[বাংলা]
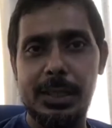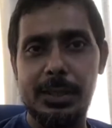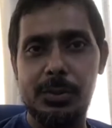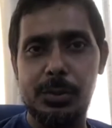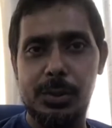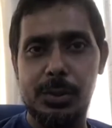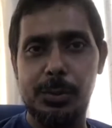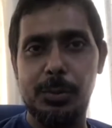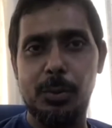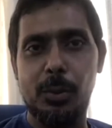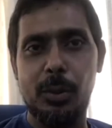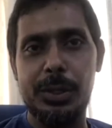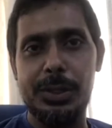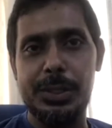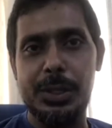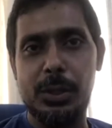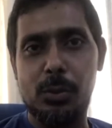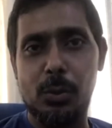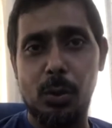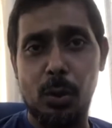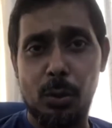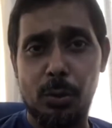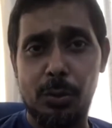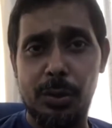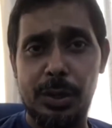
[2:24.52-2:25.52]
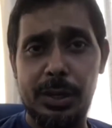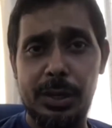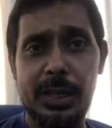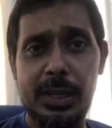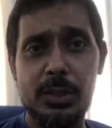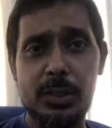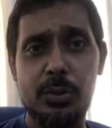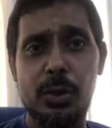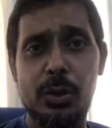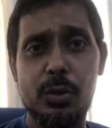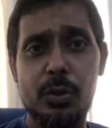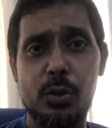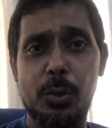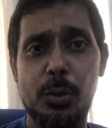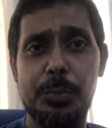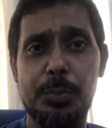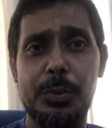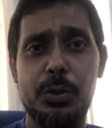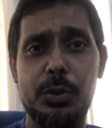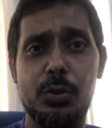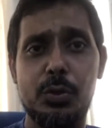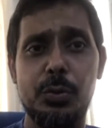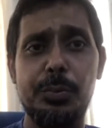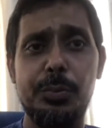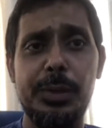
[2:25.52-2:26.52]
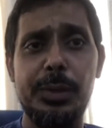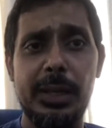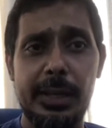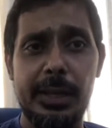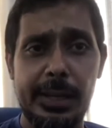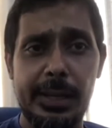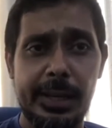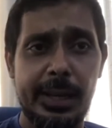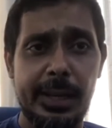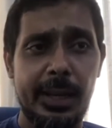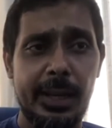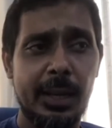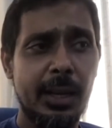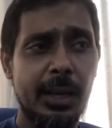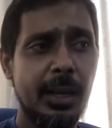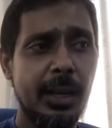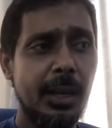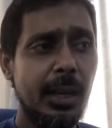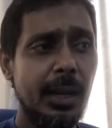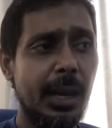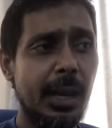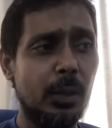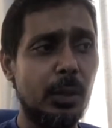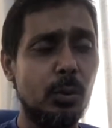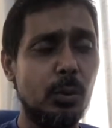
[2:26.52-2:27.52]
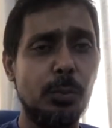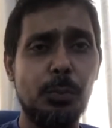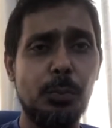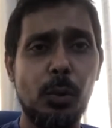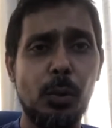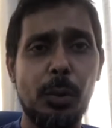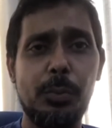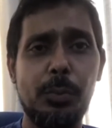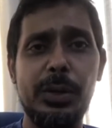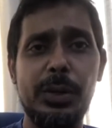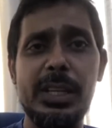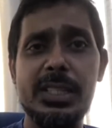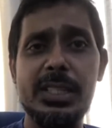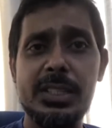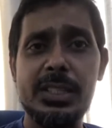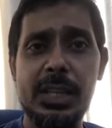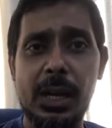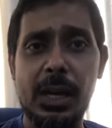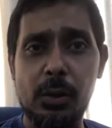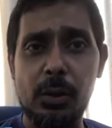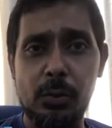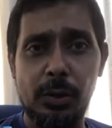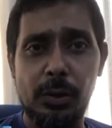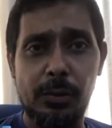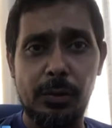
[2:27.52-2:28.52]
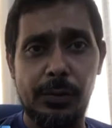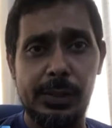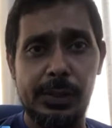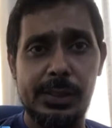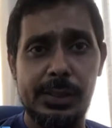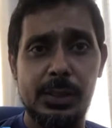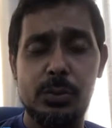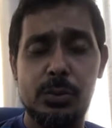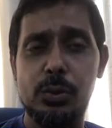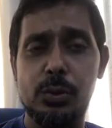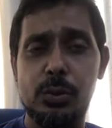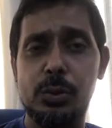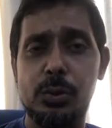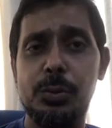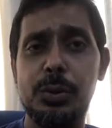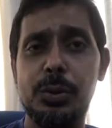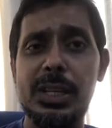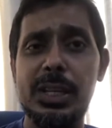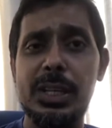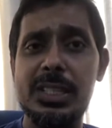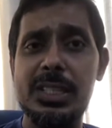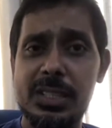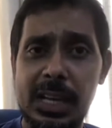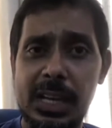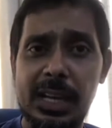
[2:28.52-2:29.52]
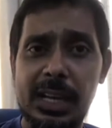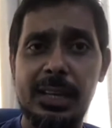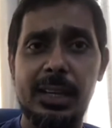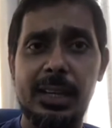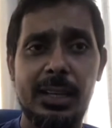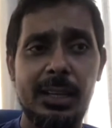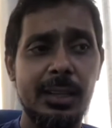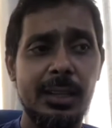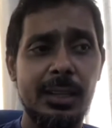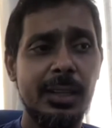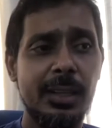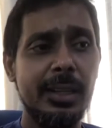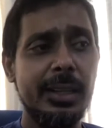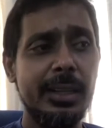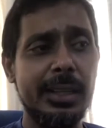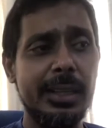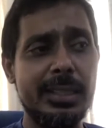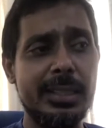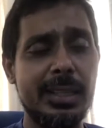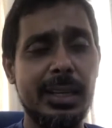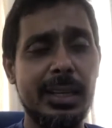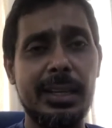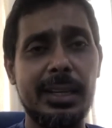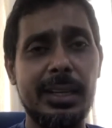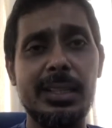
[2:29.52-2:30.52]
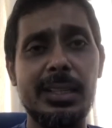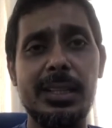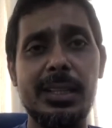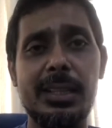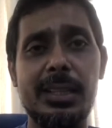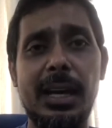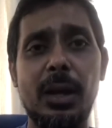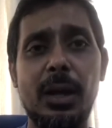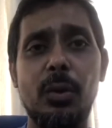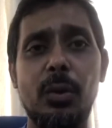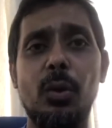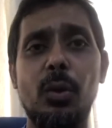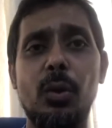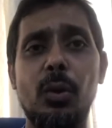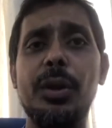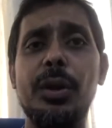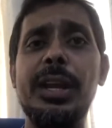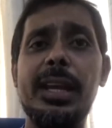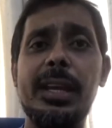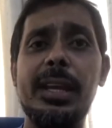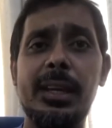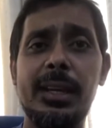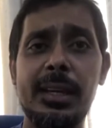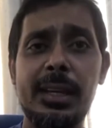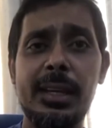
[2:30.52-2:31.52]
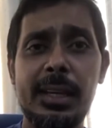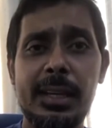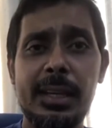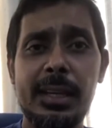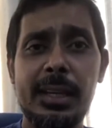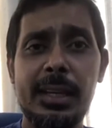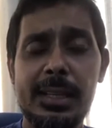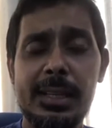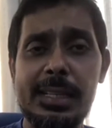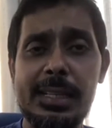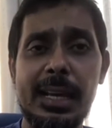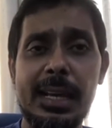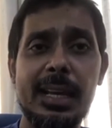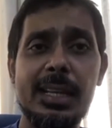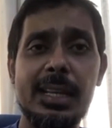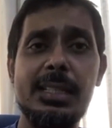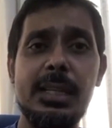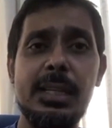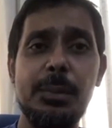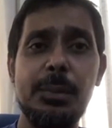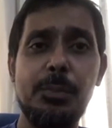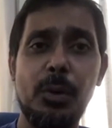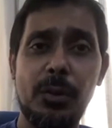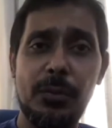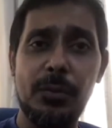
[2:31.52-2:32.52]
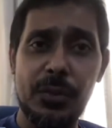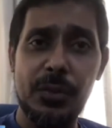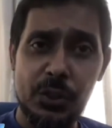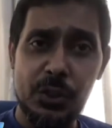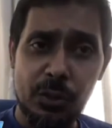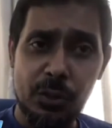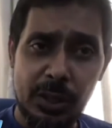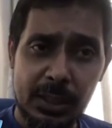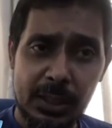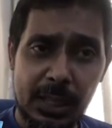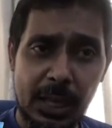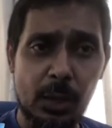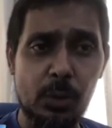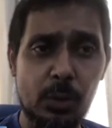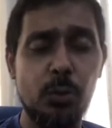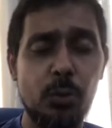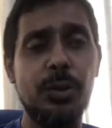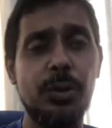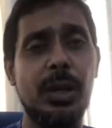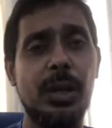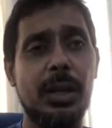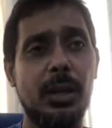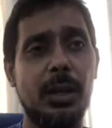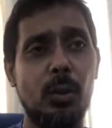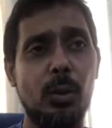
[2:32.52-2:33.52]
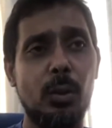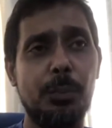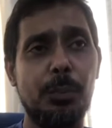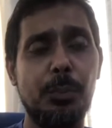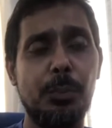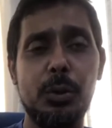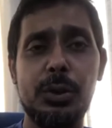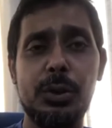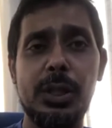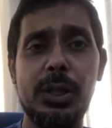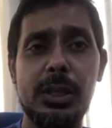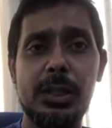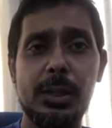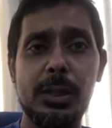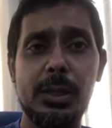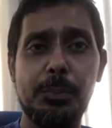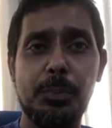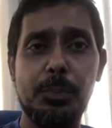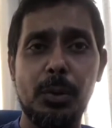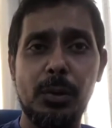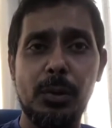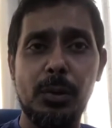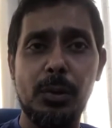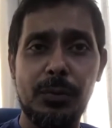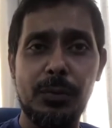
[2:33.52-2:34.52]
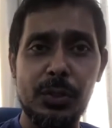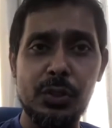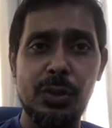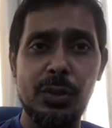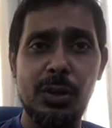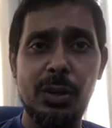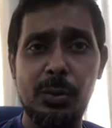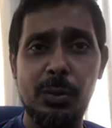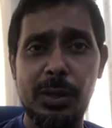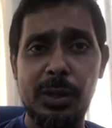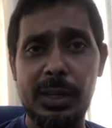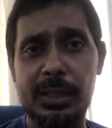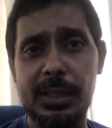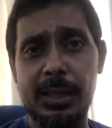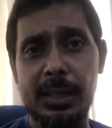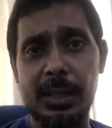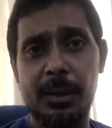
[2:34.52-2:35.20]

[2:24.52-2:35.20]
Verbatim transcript: যদি বলি যে করোনাটা আসলে সবকিছু মিলিয়ে একদম পুরোপুরি স্টার্ট করে ফেলছে শুধুমাত্র স্টার্ট না স্টাকের সাথে আরো অনেক যারা যে প্রফেশনে থাকুক না কেন প্রত্যেকটা প্রফেশন এখন একটা